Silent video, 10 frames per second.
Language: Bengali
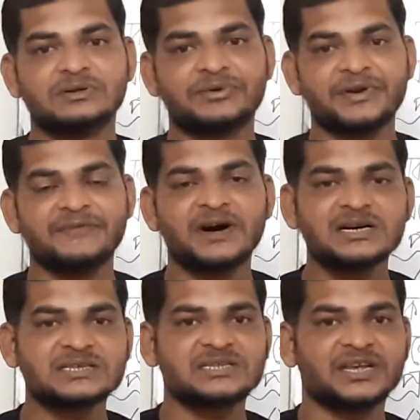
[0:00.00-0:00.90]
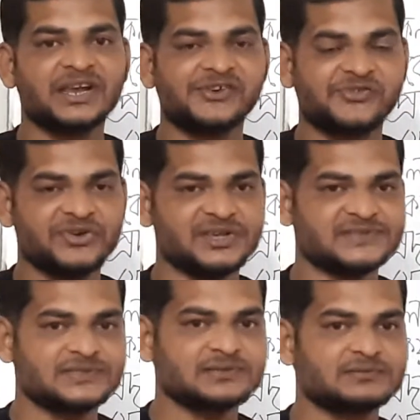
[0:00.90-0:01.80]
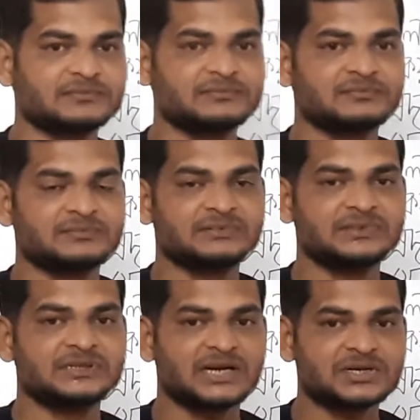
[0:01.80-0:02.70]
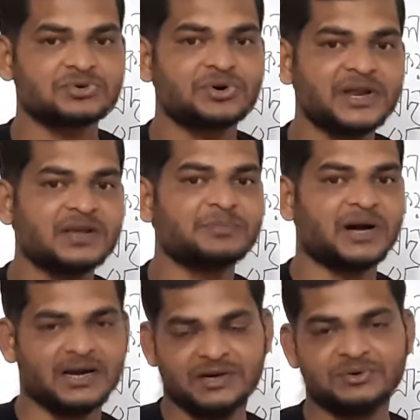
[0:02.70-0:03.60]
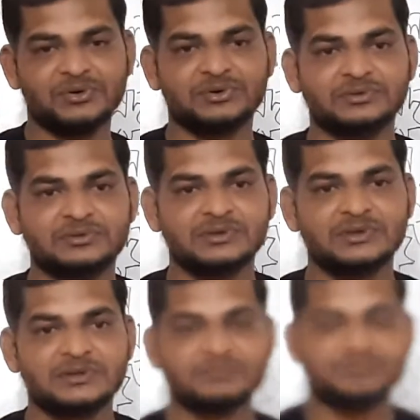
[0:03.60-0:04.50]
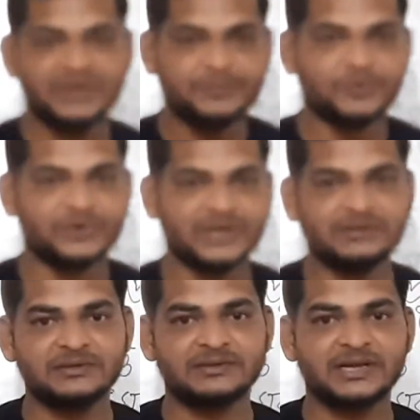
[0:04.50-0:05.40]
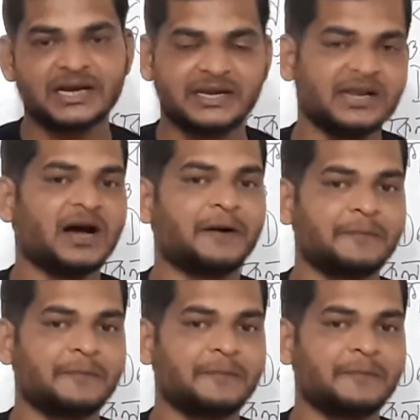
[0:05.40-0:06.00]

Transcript: রিভার্সিং এন্ট্রিজ যার সঠিক বাংলা হলো বিপরীত দাখিলা